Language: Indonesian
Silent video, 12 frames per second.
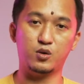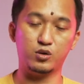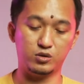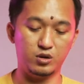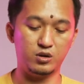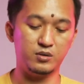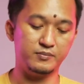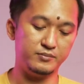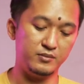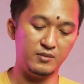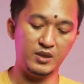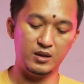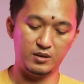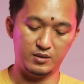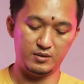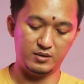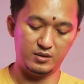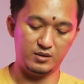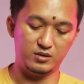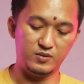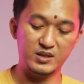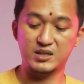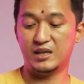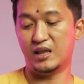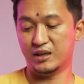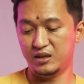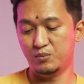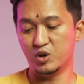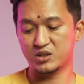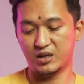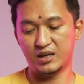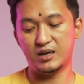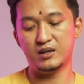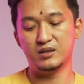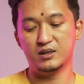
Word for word: kotor cuman sekali lagi buat saya